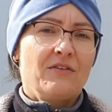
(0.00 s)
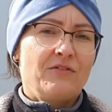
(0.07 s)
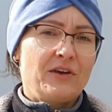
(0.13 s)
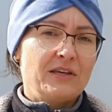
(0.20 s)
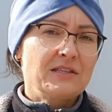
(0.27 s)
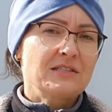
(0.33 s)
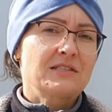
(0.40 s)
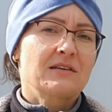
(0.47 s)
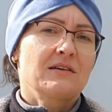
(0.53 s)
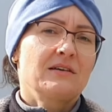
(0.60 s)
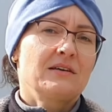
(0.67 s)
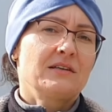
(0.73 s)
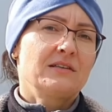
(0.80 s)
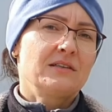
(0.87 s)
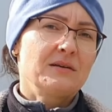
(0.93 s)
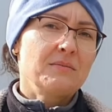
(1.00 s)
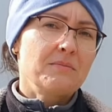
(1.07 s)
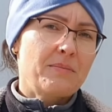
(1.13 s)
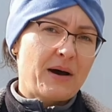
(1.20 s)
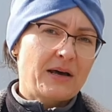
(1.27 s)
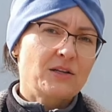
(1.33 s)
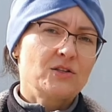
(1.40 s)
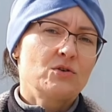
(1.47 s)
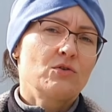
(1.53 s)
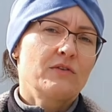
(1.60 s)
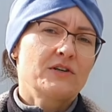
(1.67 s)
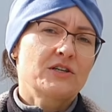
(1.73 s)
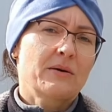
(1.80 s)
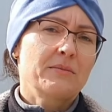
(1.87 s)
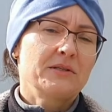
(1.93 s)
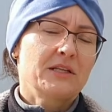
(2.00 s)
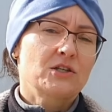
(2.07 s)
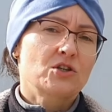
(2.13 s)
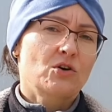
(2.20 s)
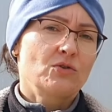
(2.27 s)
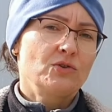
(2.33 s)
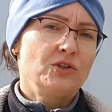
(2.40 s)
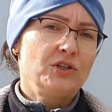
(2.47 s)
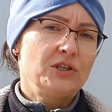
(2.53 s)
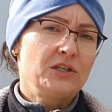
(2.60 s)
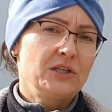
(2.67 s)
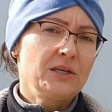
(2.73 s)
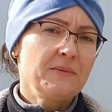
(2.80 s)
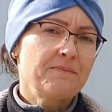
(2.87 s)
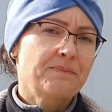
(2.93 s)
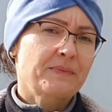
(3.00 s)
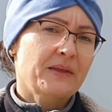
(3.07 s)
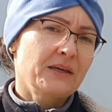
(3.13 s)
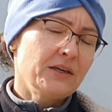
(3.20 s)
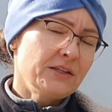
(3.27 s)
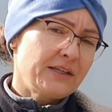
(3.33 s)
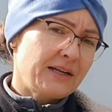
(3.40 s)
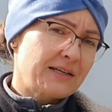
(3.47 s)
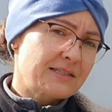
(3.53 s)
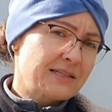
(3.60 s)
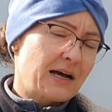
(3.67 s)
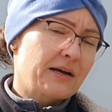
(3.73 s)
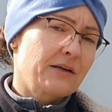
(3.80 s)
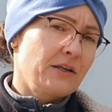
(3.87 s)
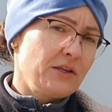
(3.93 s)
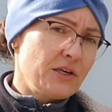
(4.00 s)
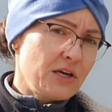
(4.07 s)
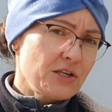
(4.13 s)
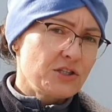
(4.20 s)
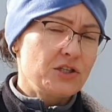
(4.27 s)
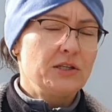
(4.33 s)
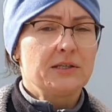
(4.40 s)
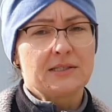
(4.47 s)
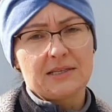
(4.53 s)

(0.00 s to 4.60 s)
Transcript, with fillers: więc e, tym bardziej uważamy na szkodniki. I teraz tak, jeśli